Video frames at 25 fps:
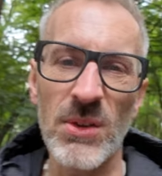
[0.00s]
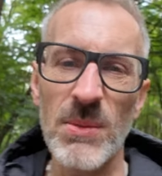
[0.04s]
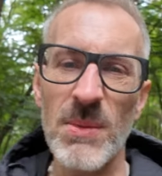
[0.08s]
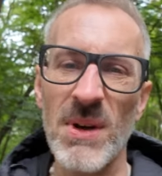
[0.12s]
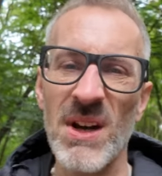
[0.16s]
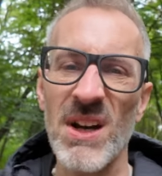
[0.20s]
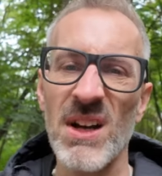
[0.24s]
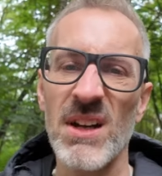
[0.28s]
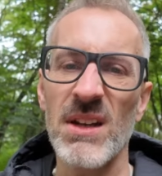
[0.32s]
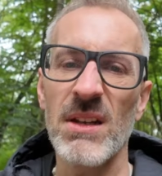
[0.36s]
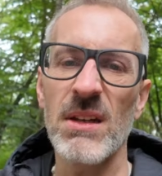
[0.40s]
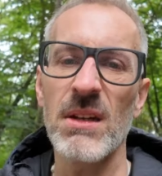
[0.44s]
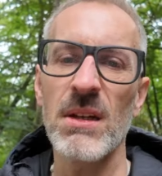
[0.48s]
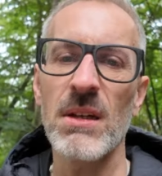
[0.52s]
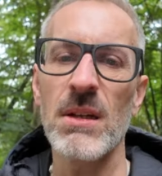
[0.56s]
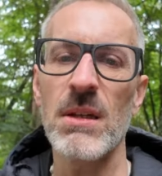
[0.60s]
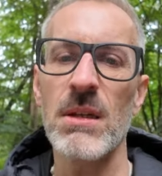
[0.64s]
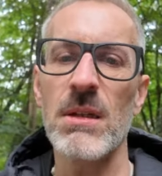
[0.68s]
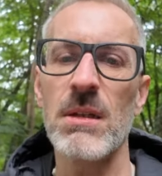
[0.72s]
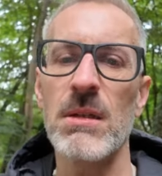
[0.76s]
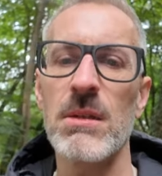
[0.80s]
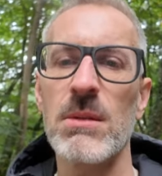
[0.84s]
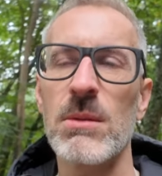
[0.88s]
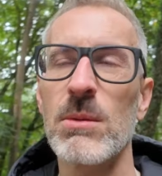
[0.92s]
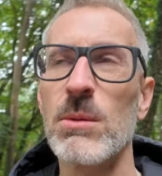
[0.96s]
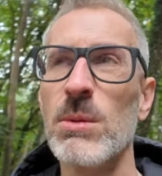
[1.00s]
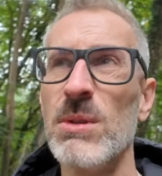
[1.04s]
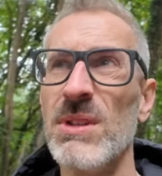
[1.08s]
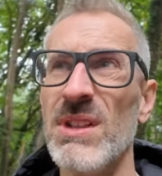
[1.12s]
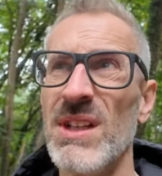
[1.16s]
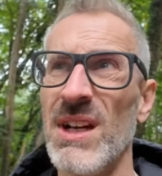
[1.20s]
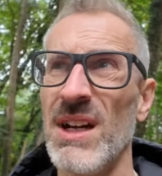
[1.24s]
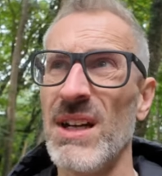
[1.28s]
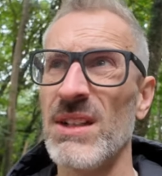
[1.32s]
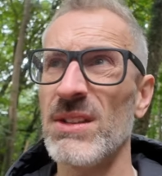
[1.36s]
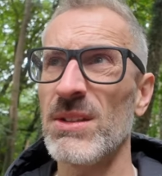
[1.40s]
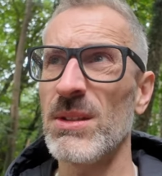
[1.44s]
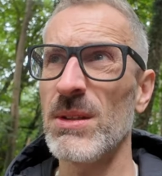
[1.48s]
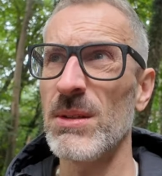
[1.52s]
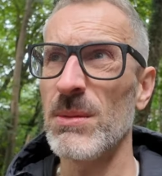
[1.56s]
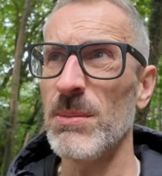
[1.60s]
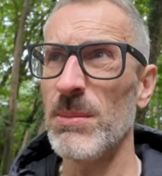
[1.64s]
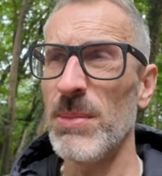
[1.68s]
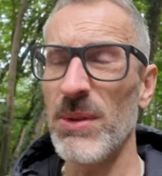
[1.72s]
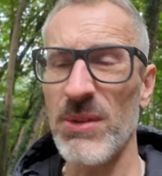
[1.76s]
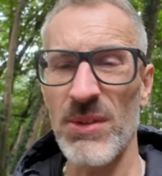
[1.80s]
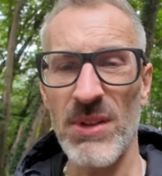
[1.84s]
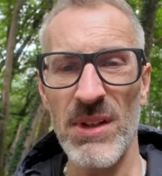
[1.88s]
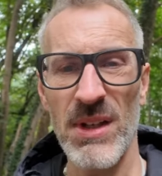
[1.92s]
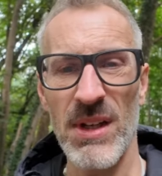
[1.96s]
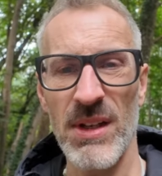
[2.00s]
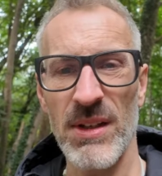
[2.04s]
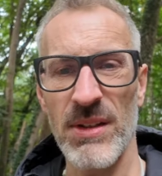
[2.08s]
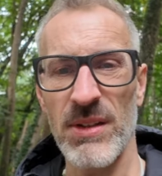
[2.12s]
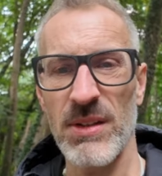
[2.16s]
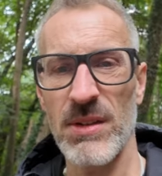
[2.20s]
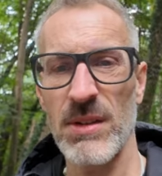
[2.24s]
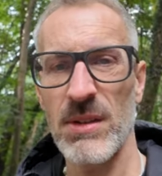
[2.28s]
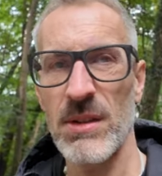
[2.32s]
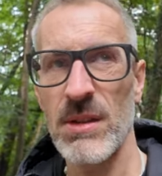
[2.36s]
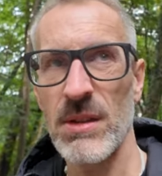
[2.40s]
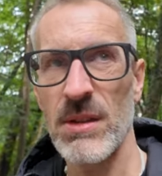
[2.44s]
ich sie mal ein. Gute Nacht, bis gleich.